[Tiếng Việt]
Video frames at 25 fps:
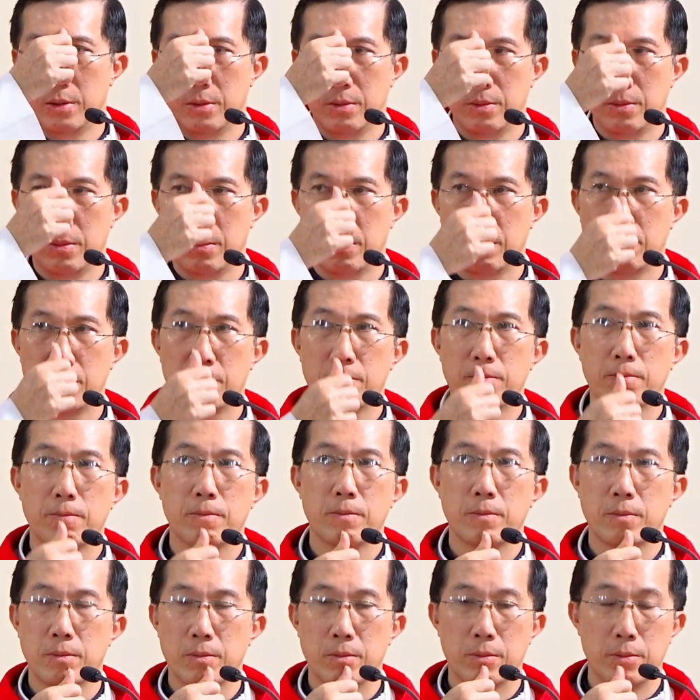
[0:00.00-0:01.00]

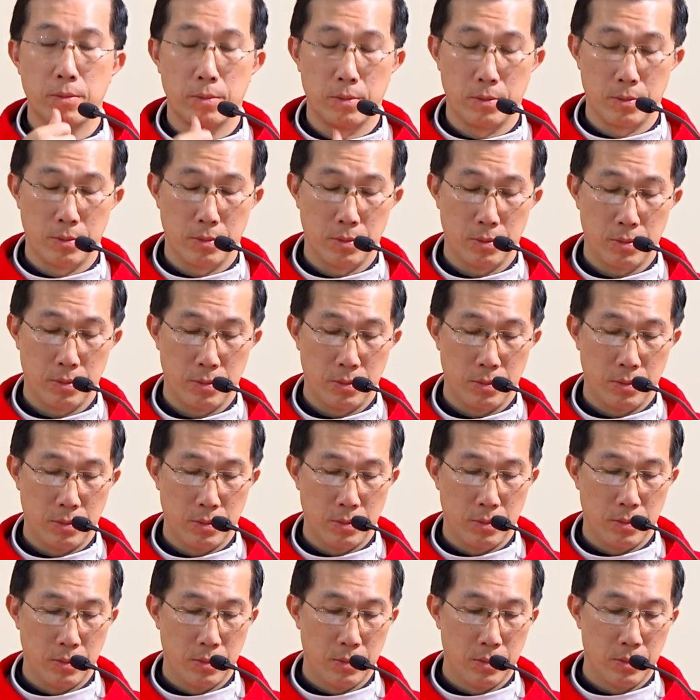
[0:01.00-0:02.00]
Lạy
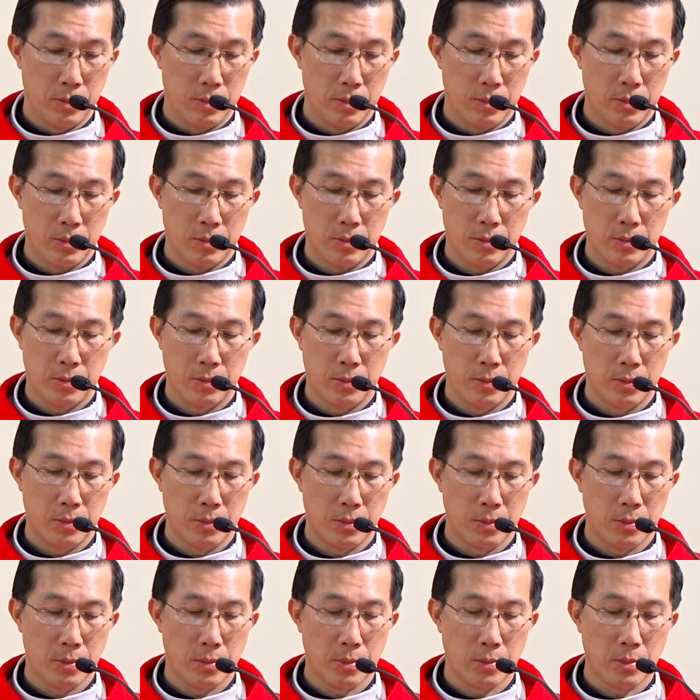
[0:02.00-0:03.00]
Chúa, vinh
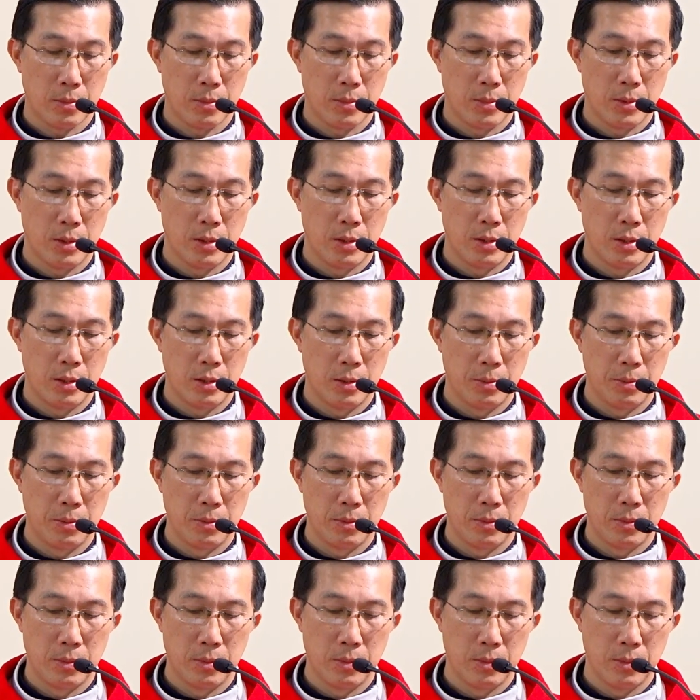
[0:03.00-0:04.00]
danh
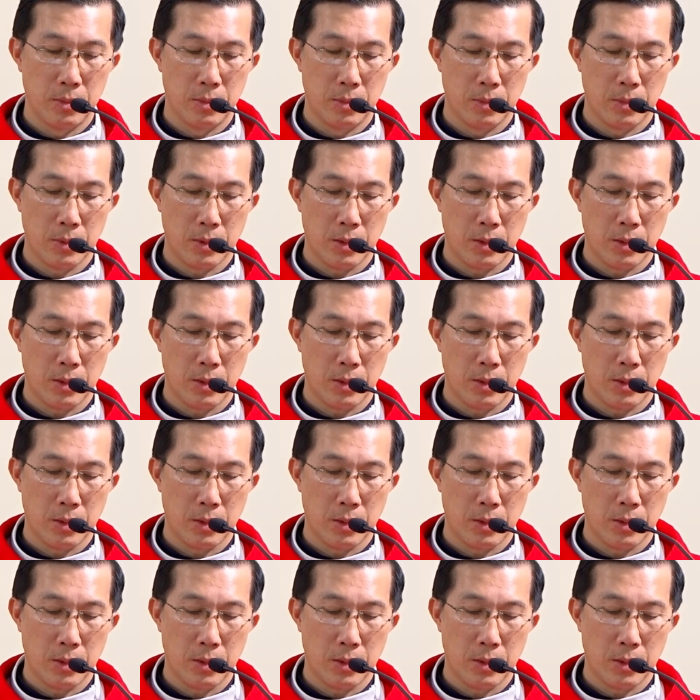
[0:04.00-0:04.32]
Chúa.